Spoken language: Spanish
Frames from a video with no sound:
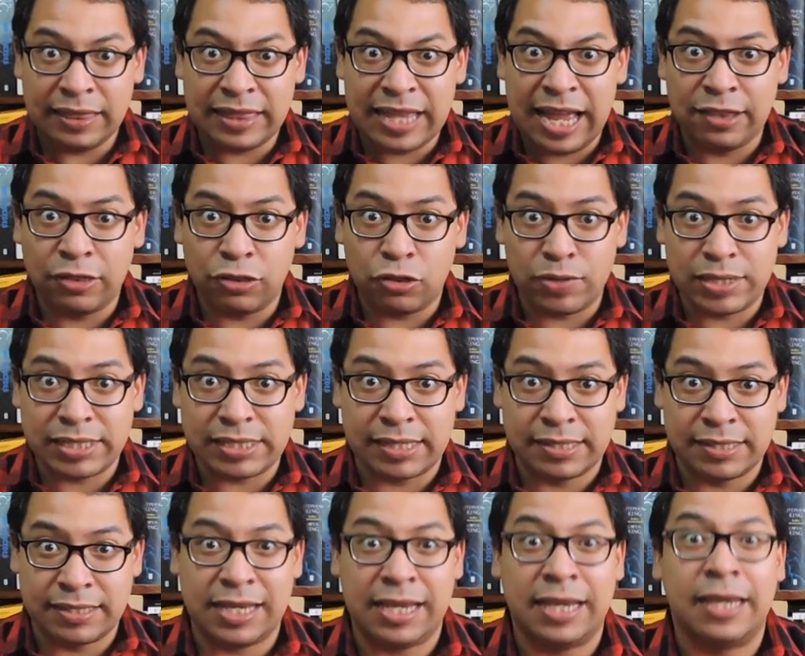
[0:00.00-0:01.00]
Tanto es
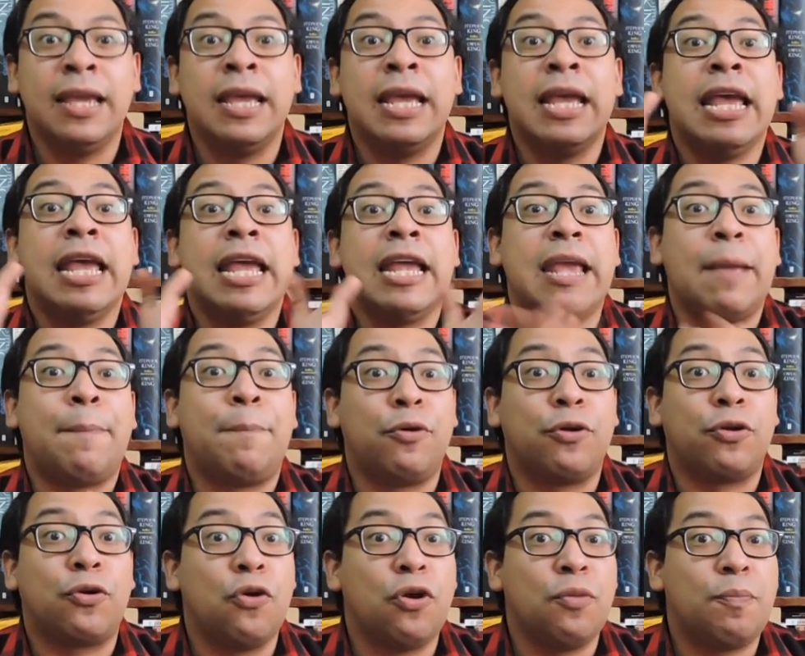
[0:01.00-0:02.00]
así que
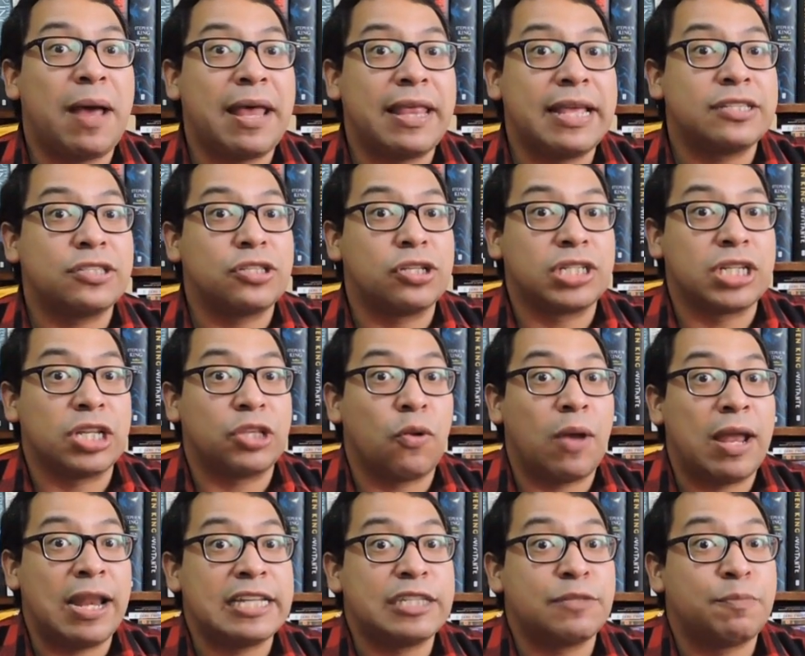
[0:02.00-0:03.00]
por culpa de estos
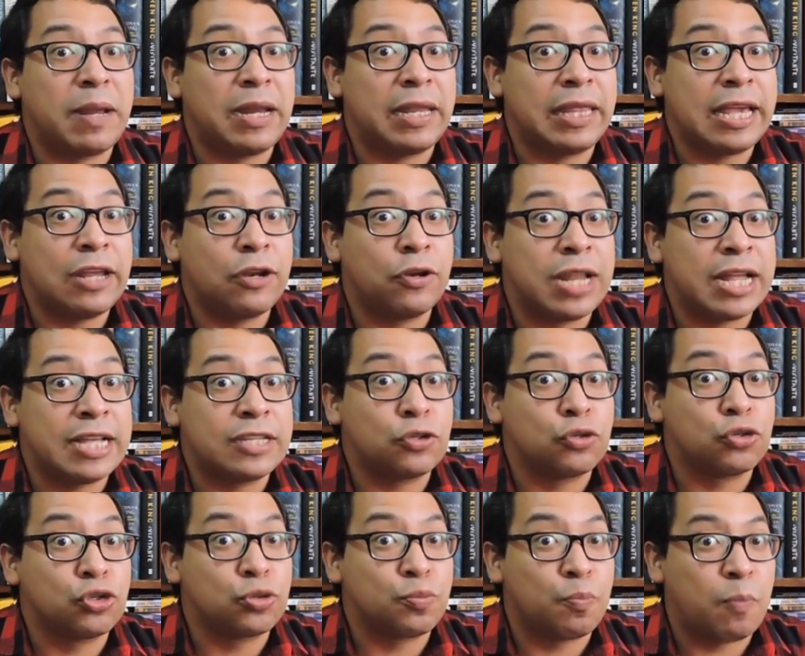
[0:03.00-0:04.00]
rituales perdieron a
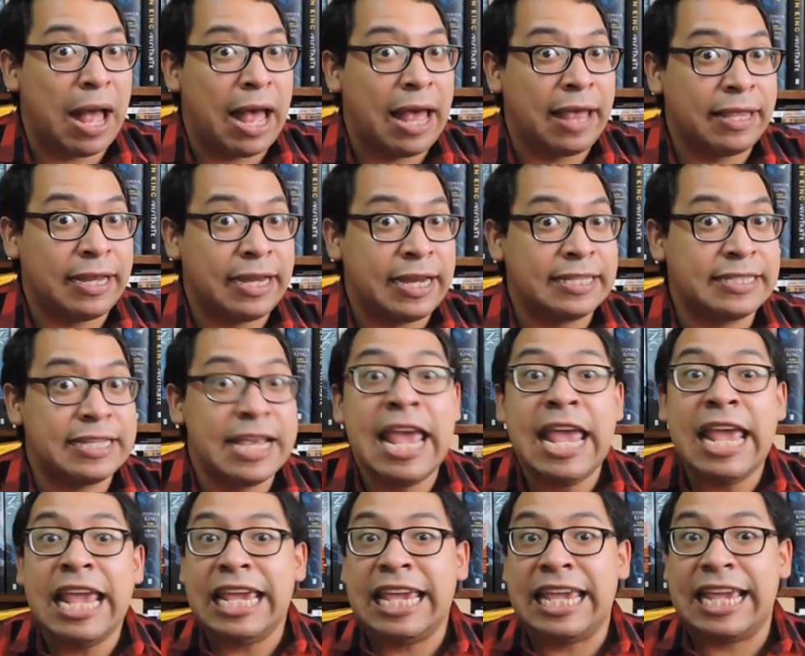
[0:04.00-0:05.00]
sus padres
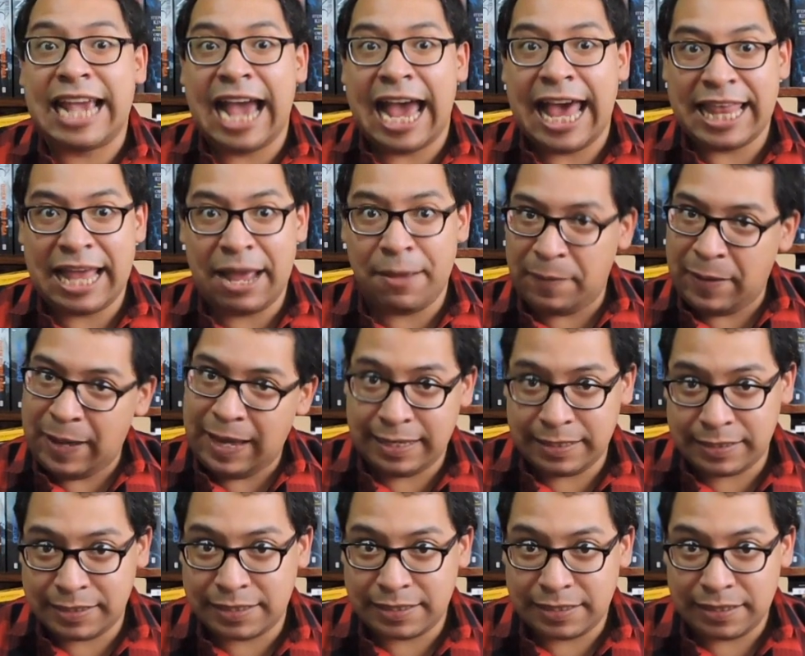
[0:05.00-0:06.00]
y cada
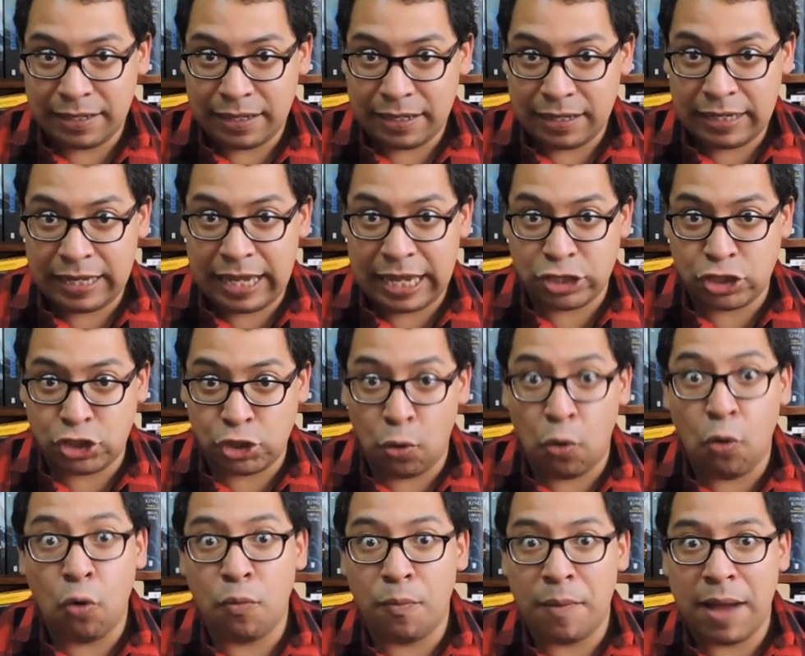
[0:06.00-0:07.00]
vez que
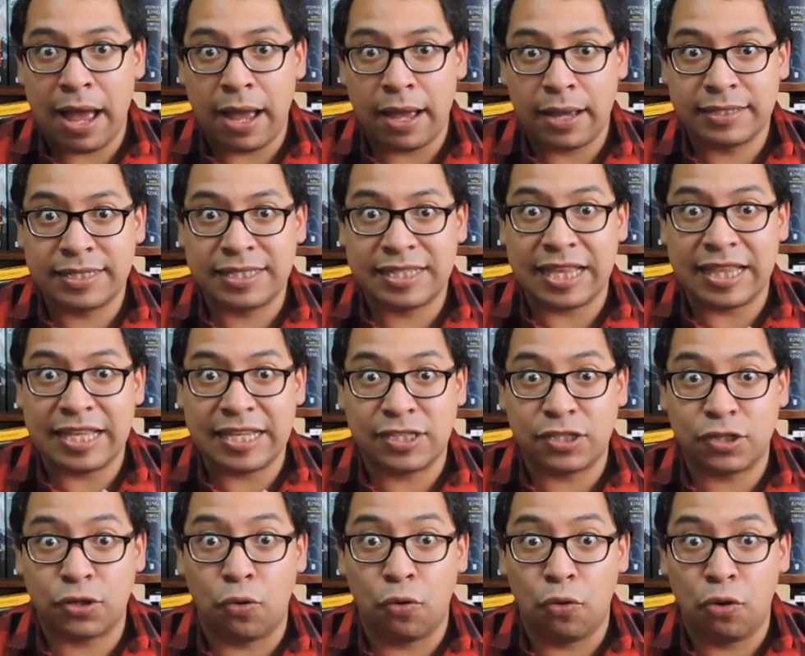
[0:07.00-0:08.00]
Yuma se
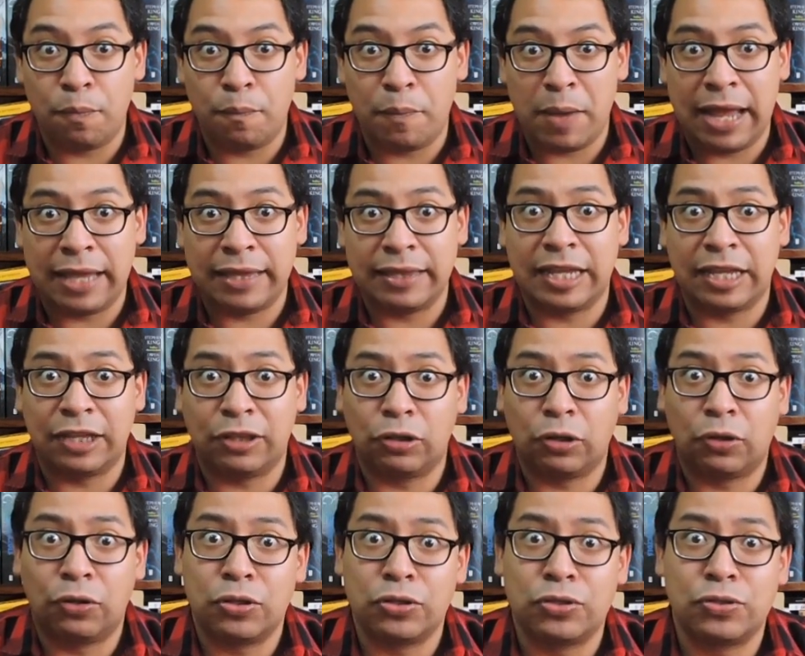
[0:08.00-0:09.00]
disculpa ante
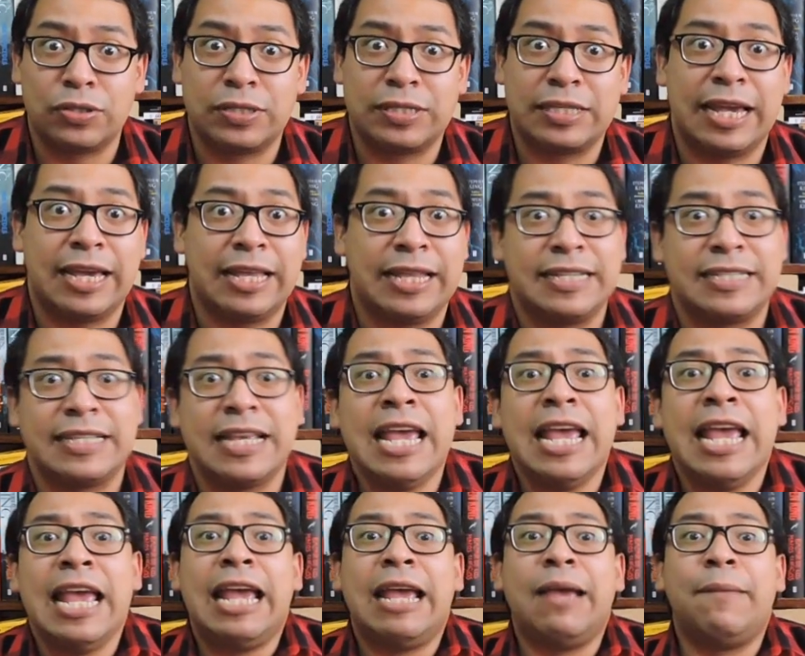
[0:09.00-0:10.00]
todos ustedes.
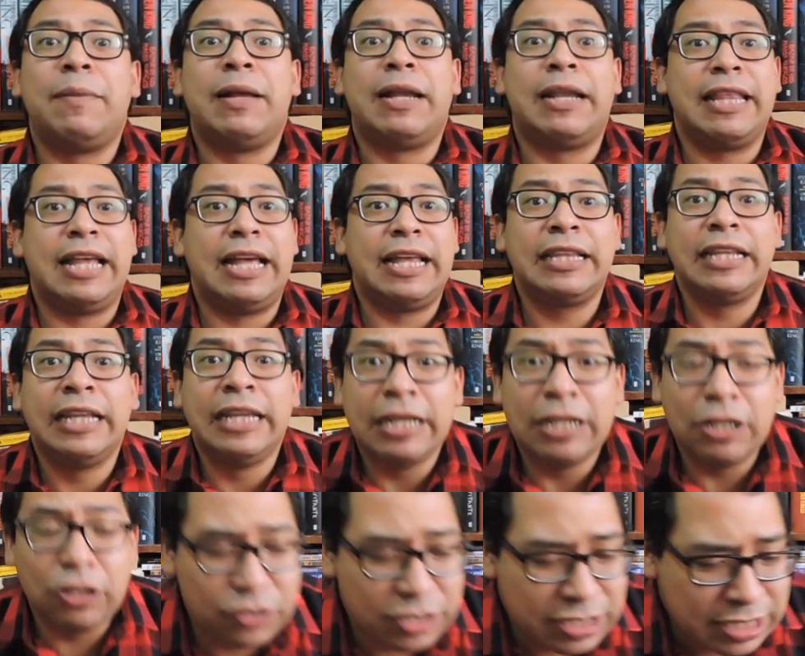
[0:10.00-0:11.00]
En verdad,
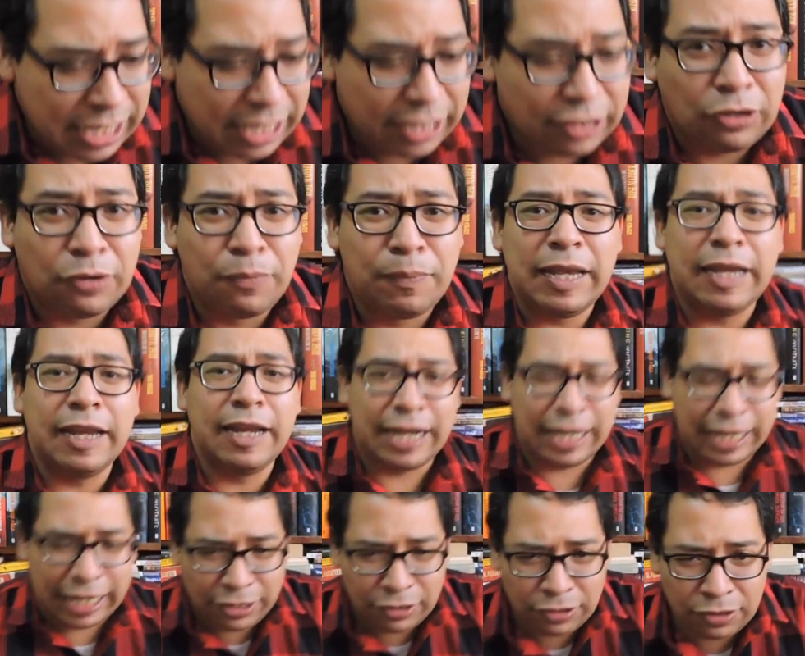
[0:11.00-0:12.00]
lo siento, me
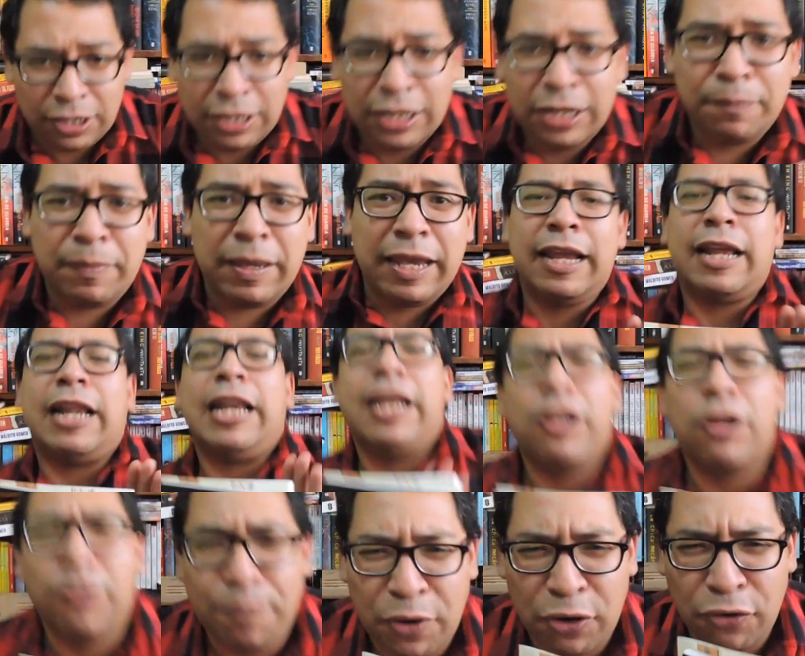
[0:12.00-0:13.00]
inclino, me
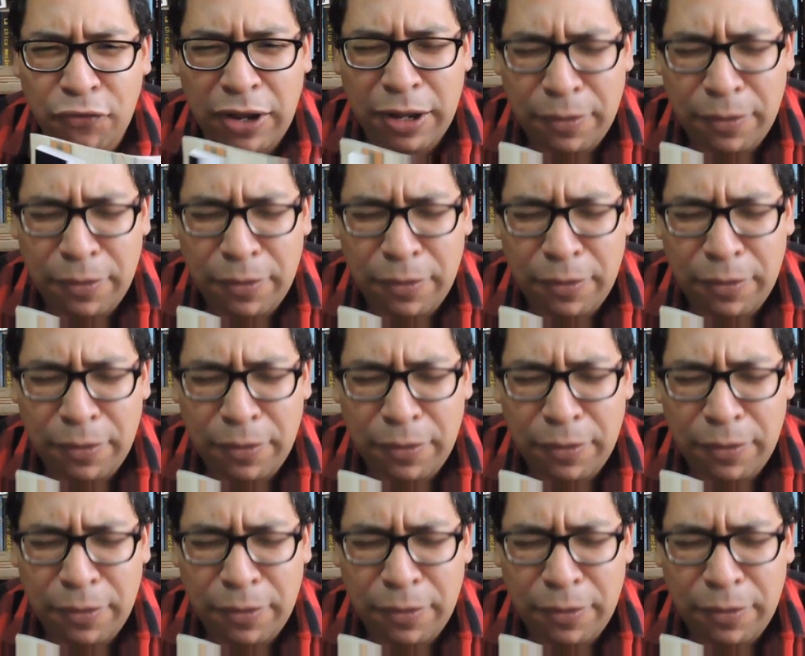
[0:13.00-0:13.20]
inclino por